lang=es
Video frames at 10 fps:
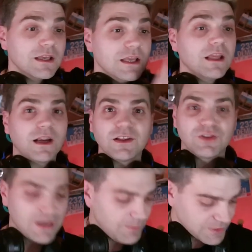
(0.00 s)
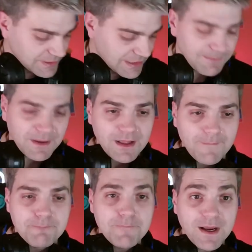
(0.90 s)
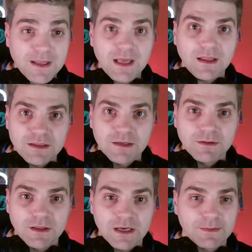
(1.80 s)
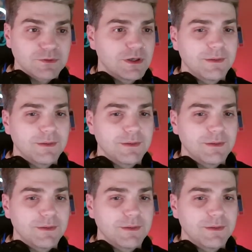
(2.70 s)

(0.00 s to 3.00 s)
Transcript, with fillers: Y reaccionamos al tema magia de Victoria Masoli.